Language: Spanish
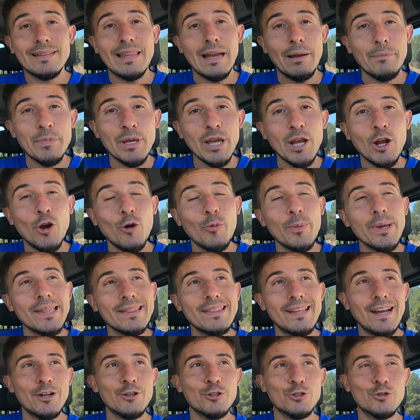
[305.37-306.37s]
También
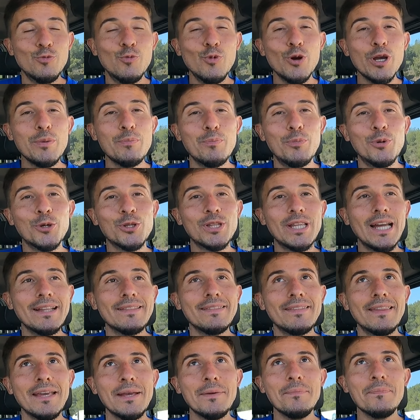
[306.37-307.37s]
comentaros, muy
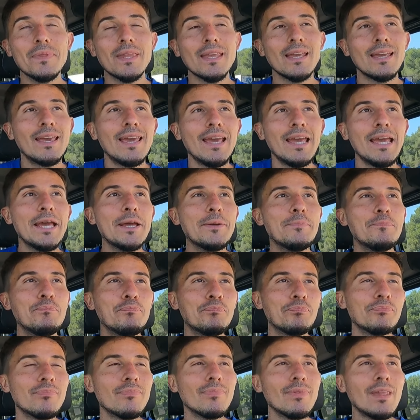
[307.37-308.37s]
importante, que
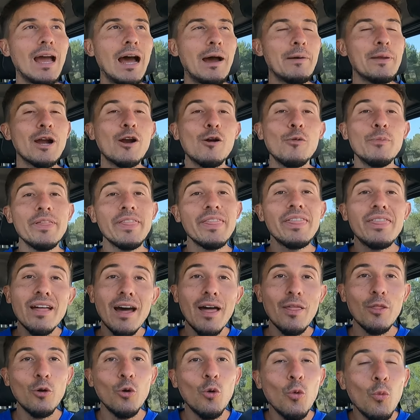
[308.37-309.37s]
mm, había
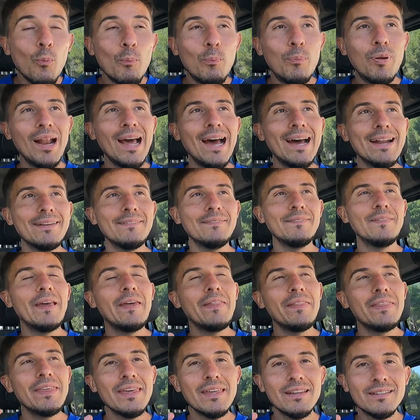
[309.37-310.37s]
comenzado un plan
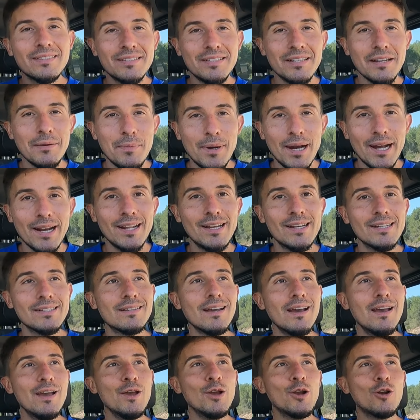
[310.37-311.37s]
de 10
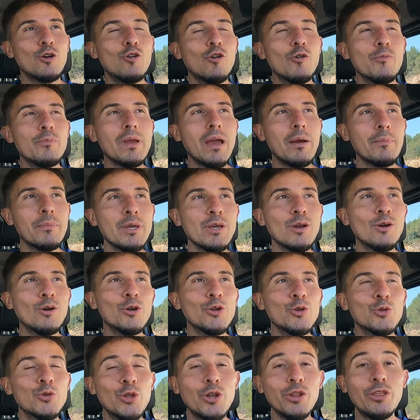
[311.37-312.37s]
semanas con mi
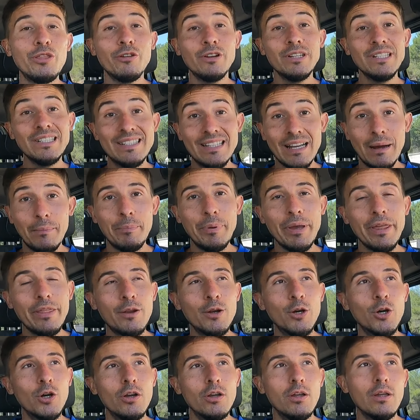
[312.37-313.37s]
amigo y nutricionista
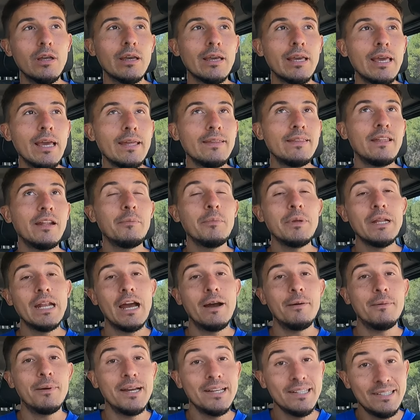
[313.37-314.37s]
Pedro, que
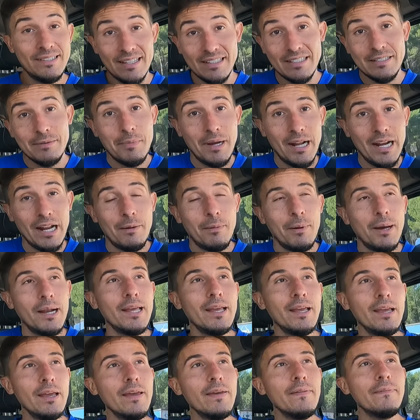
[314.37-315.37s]
terminaba esta semana,
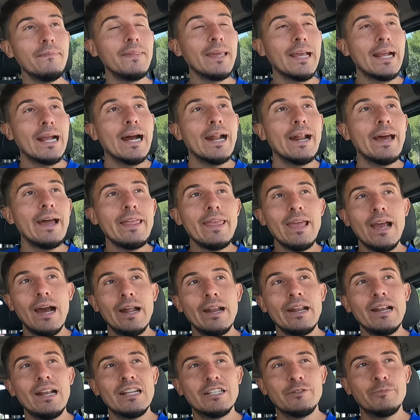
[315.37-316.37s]
¿vale? De cara a
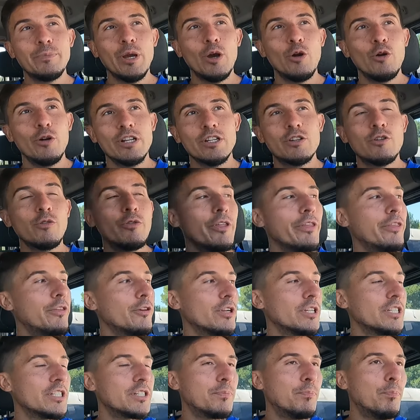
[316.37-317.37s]
llegar en las mejores
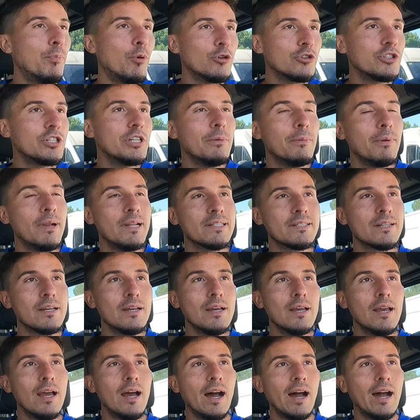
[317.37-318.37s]
condiciones posibles
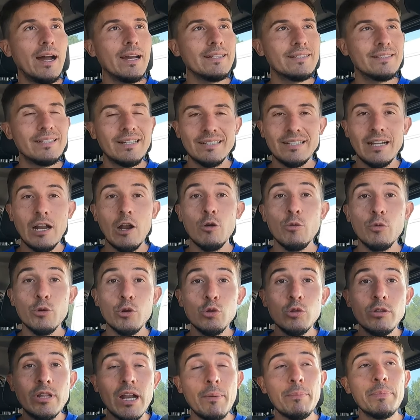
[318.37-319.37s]
a esta
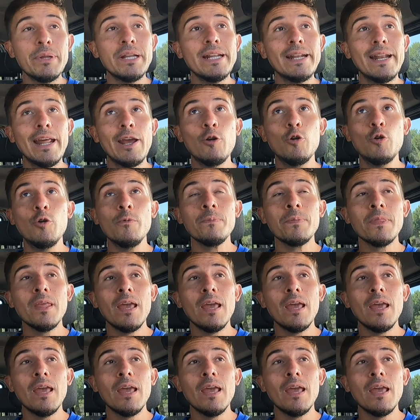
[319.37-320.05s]
salón Ultra Pirineo.